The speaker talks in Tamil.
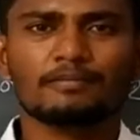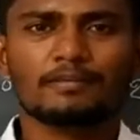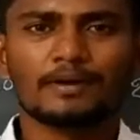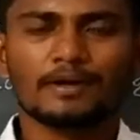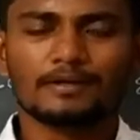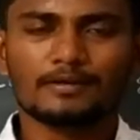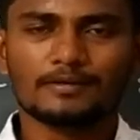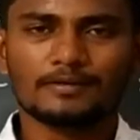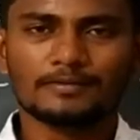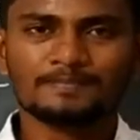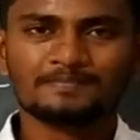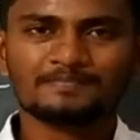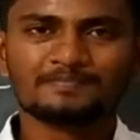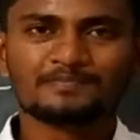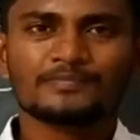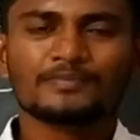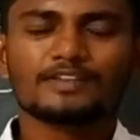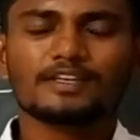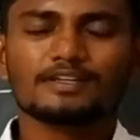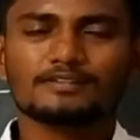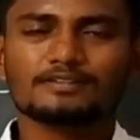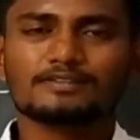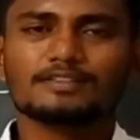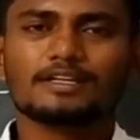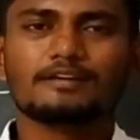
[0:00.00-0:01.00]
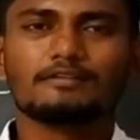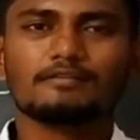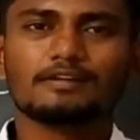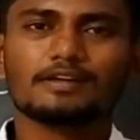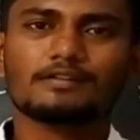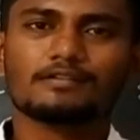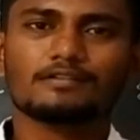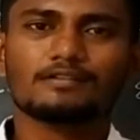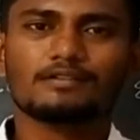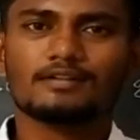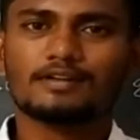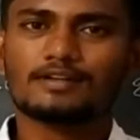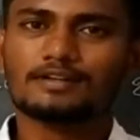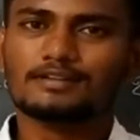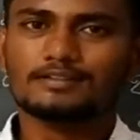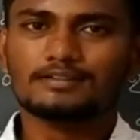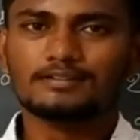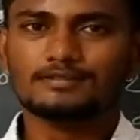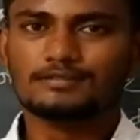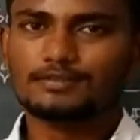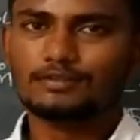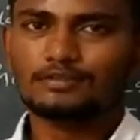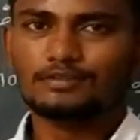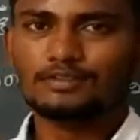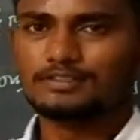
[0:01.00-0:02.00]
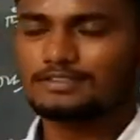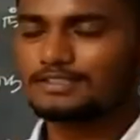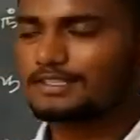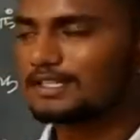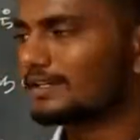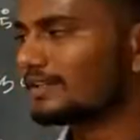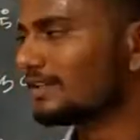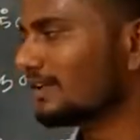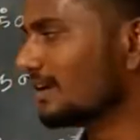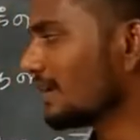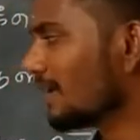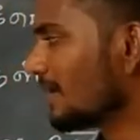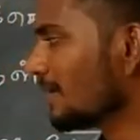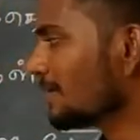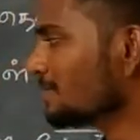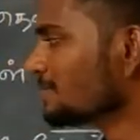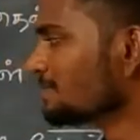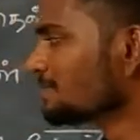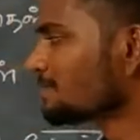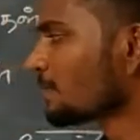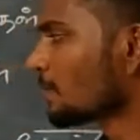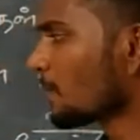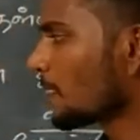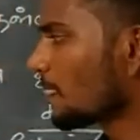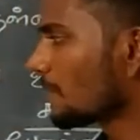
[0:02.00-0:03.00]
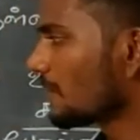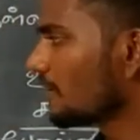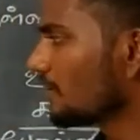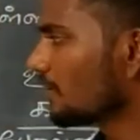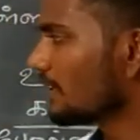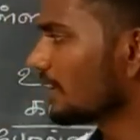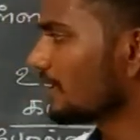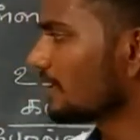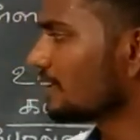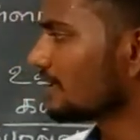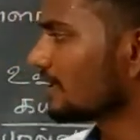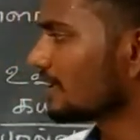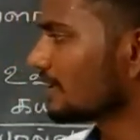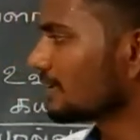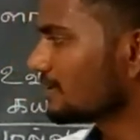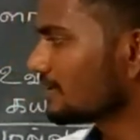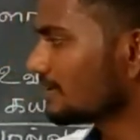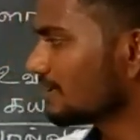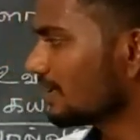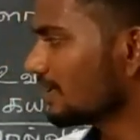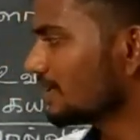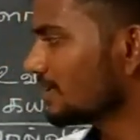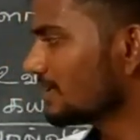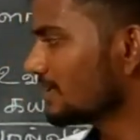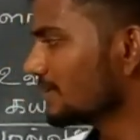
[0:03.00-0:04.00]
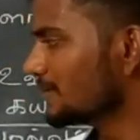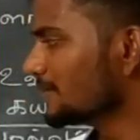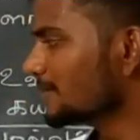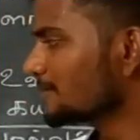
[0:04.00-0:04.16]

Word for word: பண்ணுறோம் அது தெரிவிக்கணும்னு தோணுச்சு அதனால் ஓகே அதுக்கு அடுத்ததில்